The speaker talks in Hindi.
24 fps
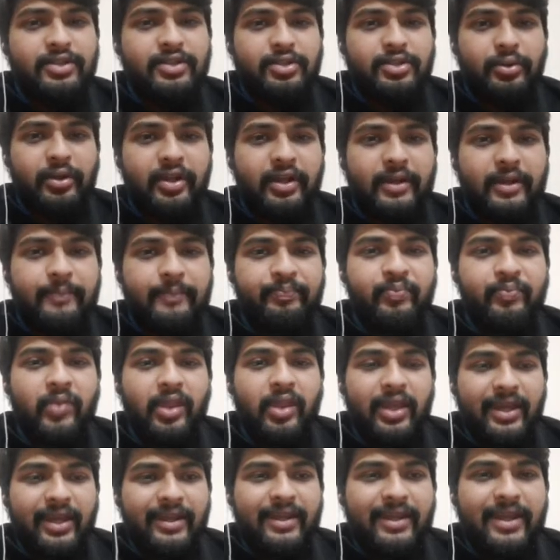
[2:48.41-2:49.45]
जुड़े रहें
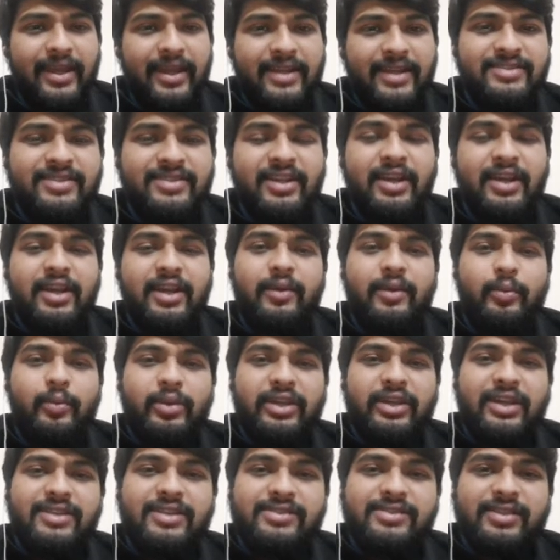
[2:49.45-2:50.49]
एंड हेंस
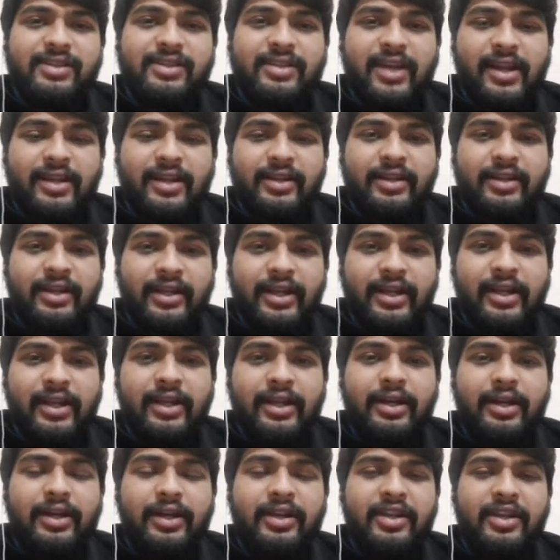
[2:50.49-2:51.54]
वी कैन से दैट
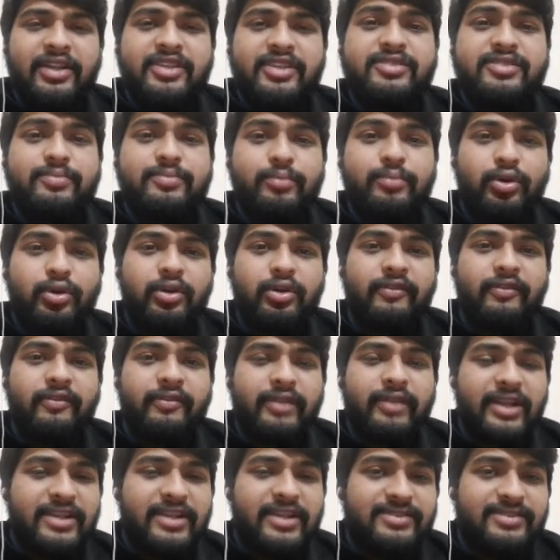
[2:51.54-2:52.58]
रिटेन अर्निंग इज मोर ऑफ
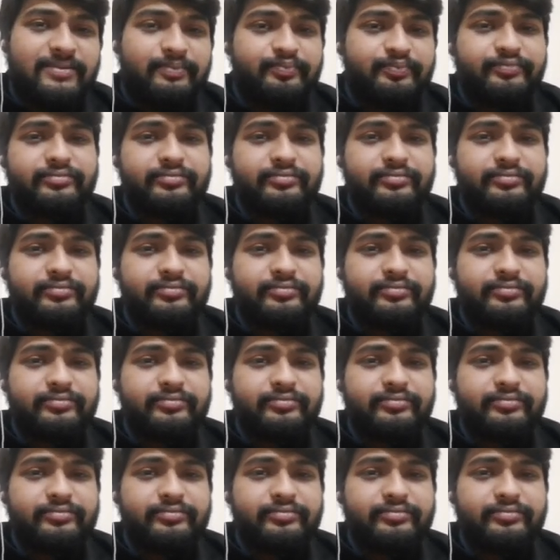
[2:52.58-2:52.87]
लेस